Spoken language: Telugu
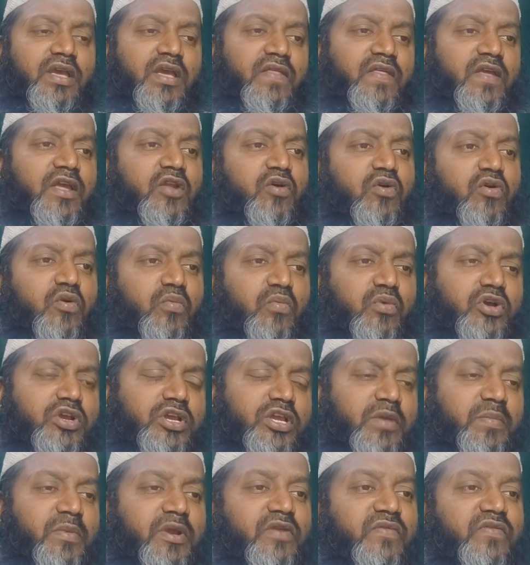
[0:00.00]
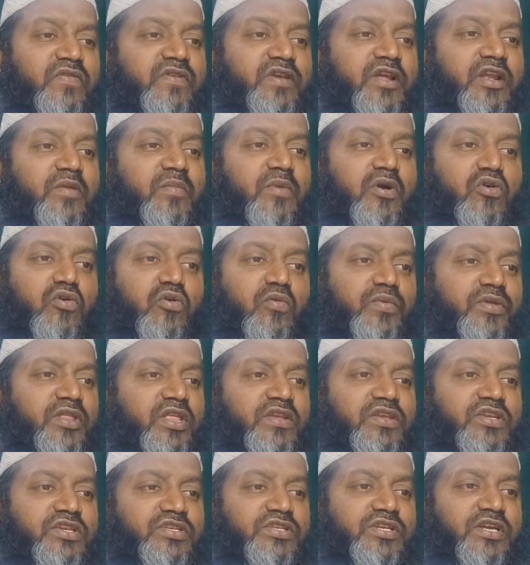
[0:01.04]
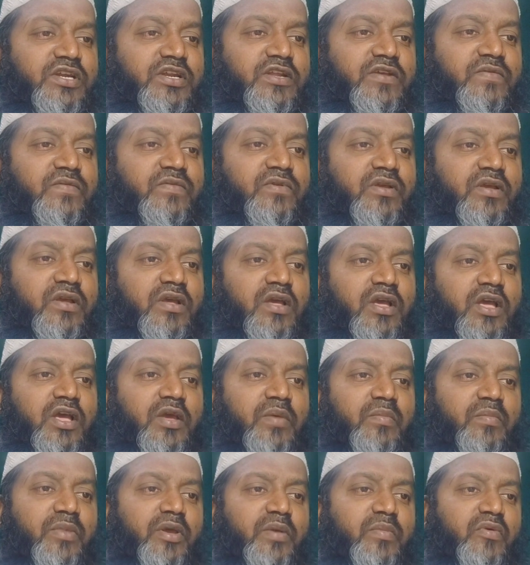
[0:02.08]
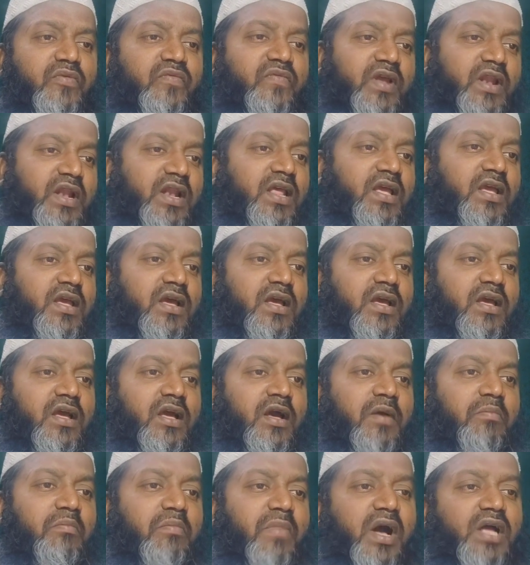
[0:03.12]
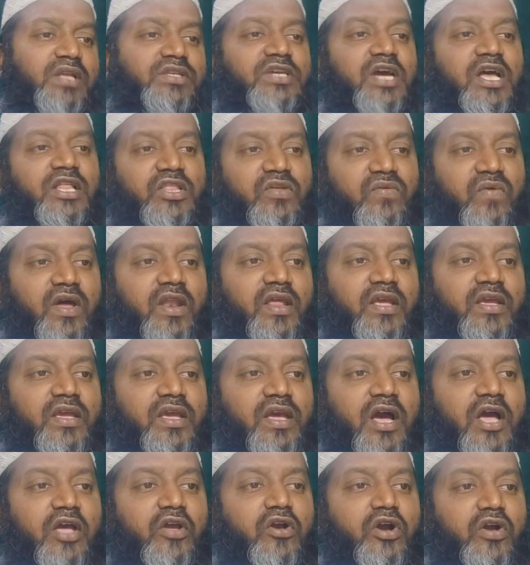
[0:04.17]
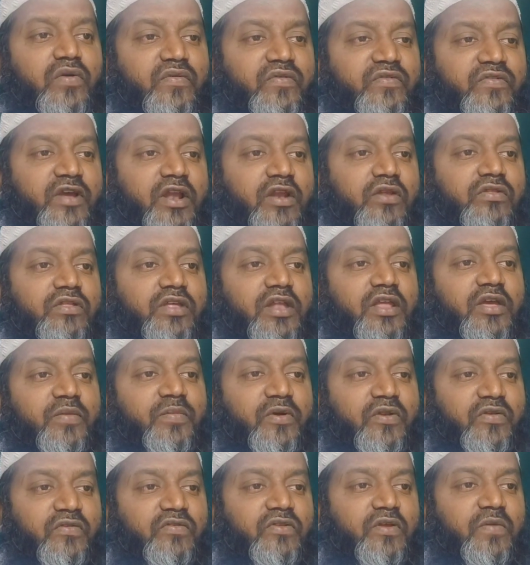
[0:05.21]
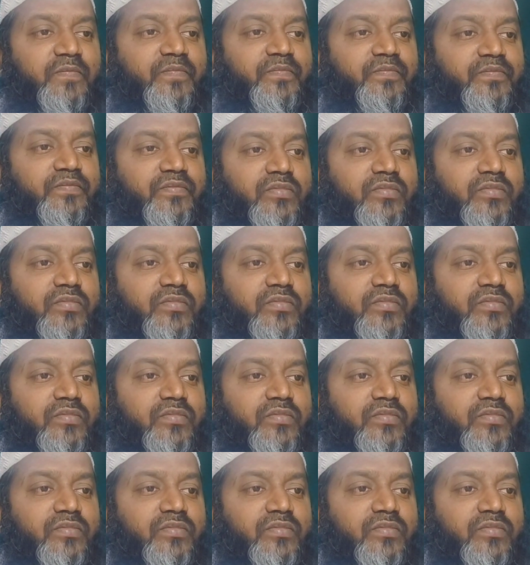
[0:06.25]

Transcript: ఏదైనా ఒక ముఖ్యమైన విషయాన్ని మాకు ఉపదేశించండి మేము వెళ్ళి మా జాతి వారికి ఆ యొక్క విషయాలు తెలియపరుస్తాం